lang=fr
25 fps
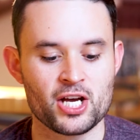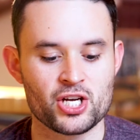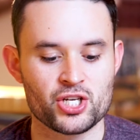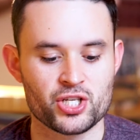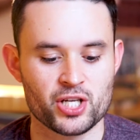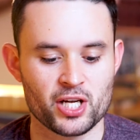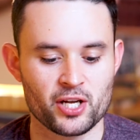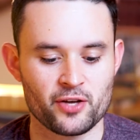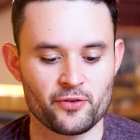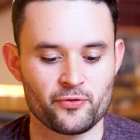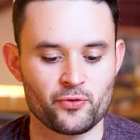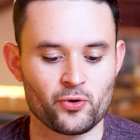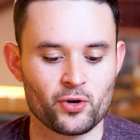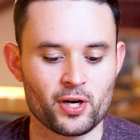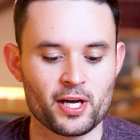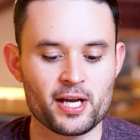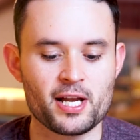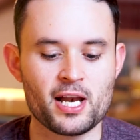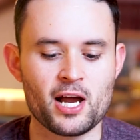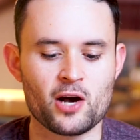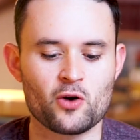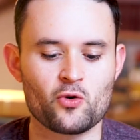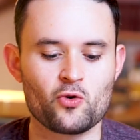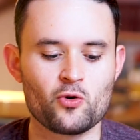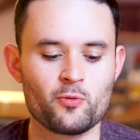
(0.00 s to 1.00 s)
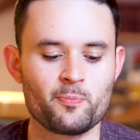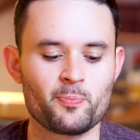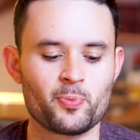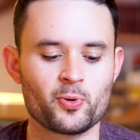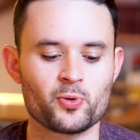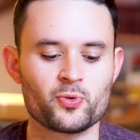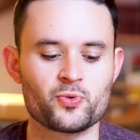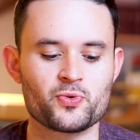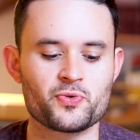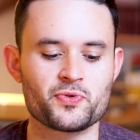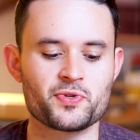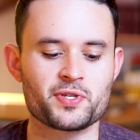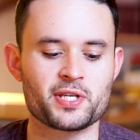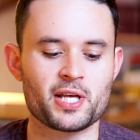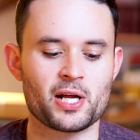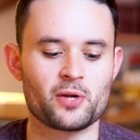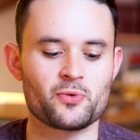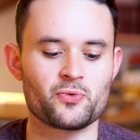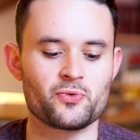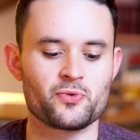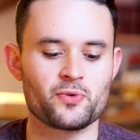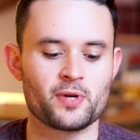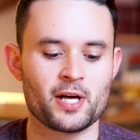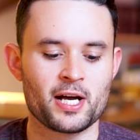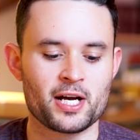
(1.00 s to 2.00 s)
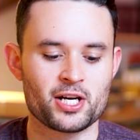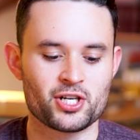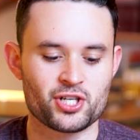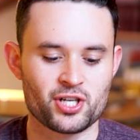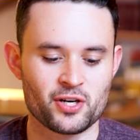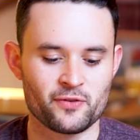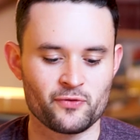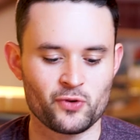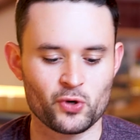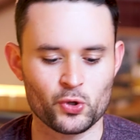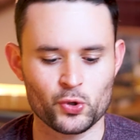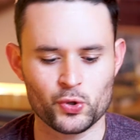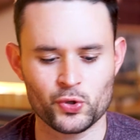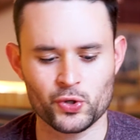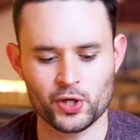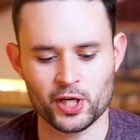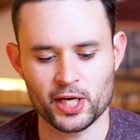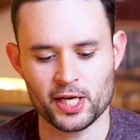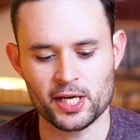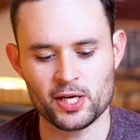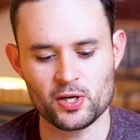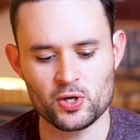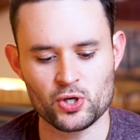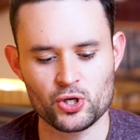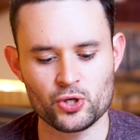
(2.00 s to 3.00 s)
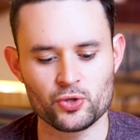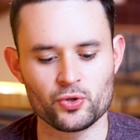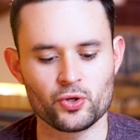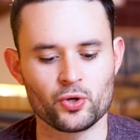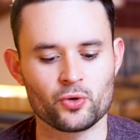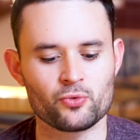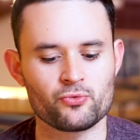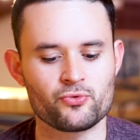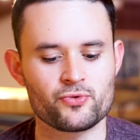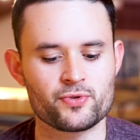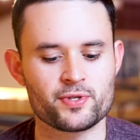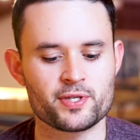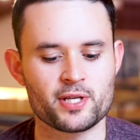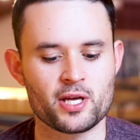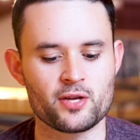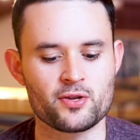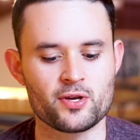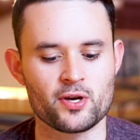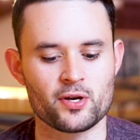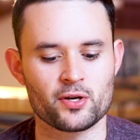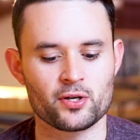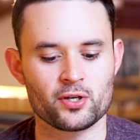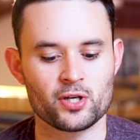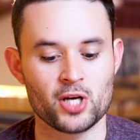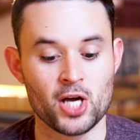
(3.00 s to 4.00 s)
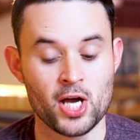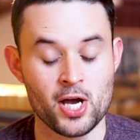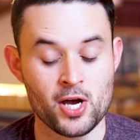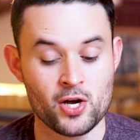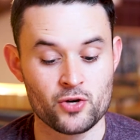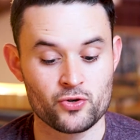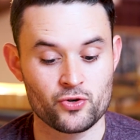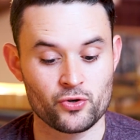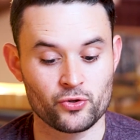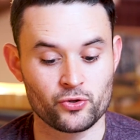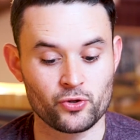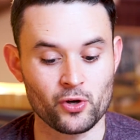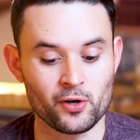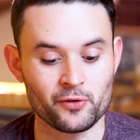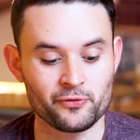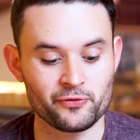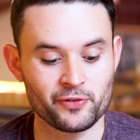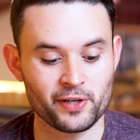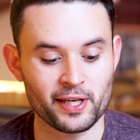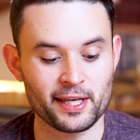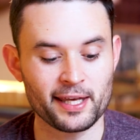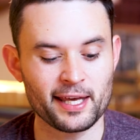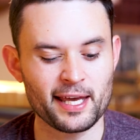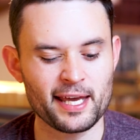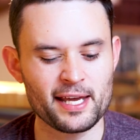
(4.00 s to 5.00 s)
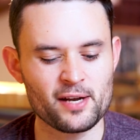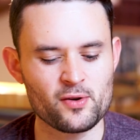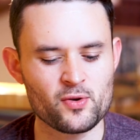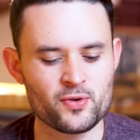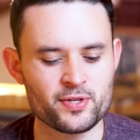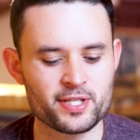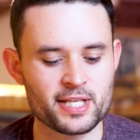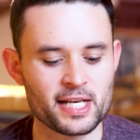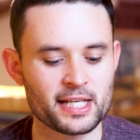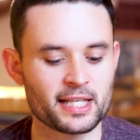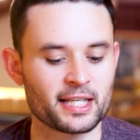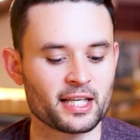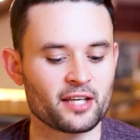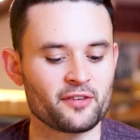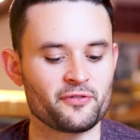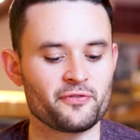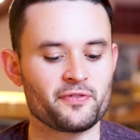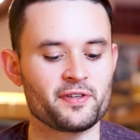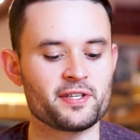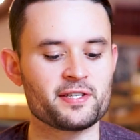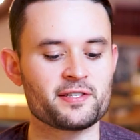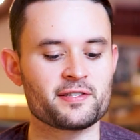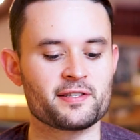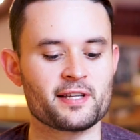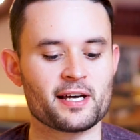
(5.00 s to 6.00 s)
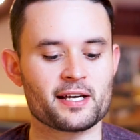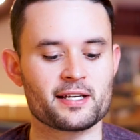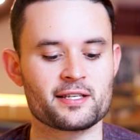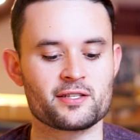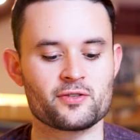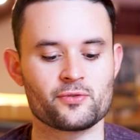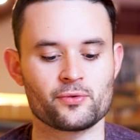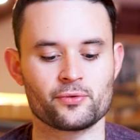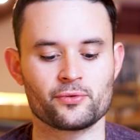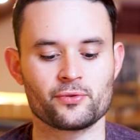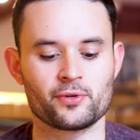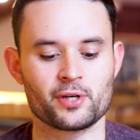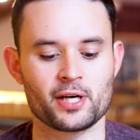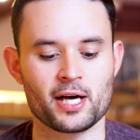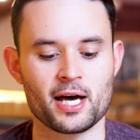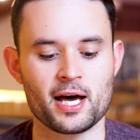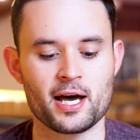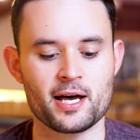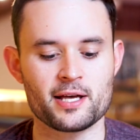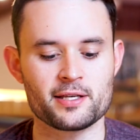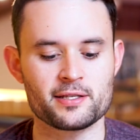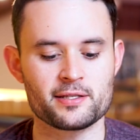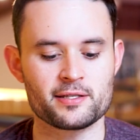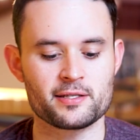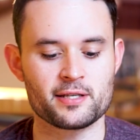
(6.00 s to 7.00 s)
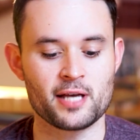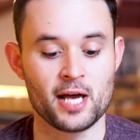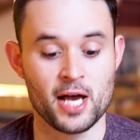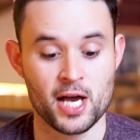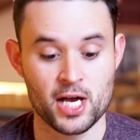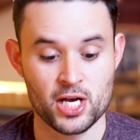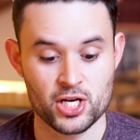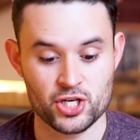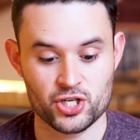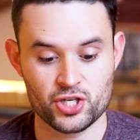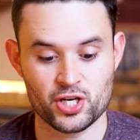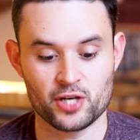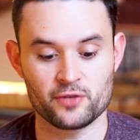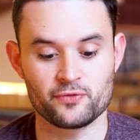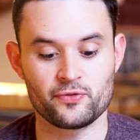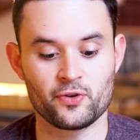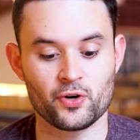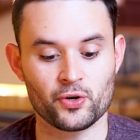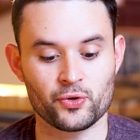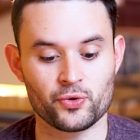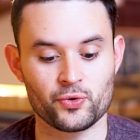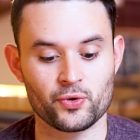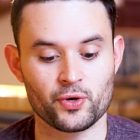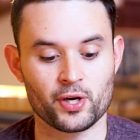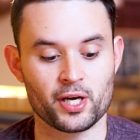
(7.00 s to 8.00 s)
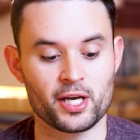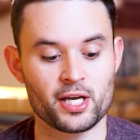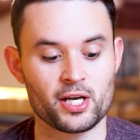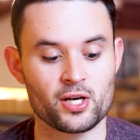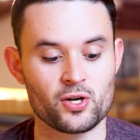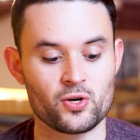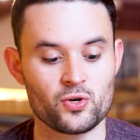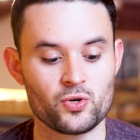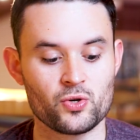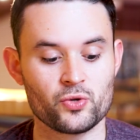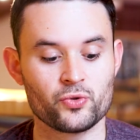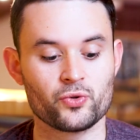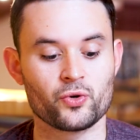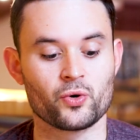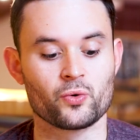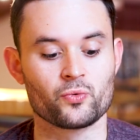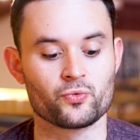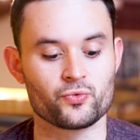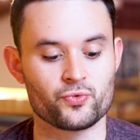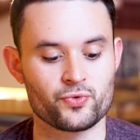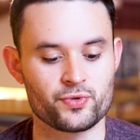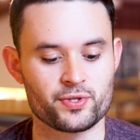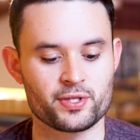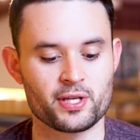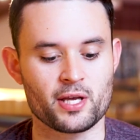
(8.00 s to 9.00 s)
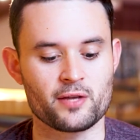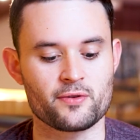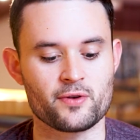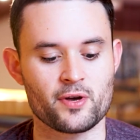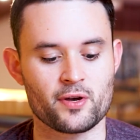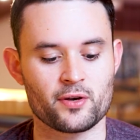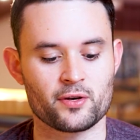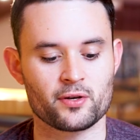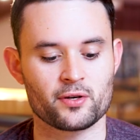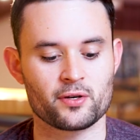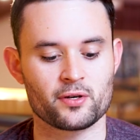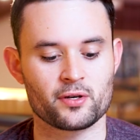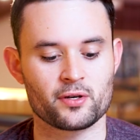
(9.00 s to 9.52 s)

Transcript: J'élèverai la coupe du salut, j'invoquerai le nom du Seigneur. Je t'offrirai le sacrifice d'action de grâce, j'invoquerai le nom du Seigneur.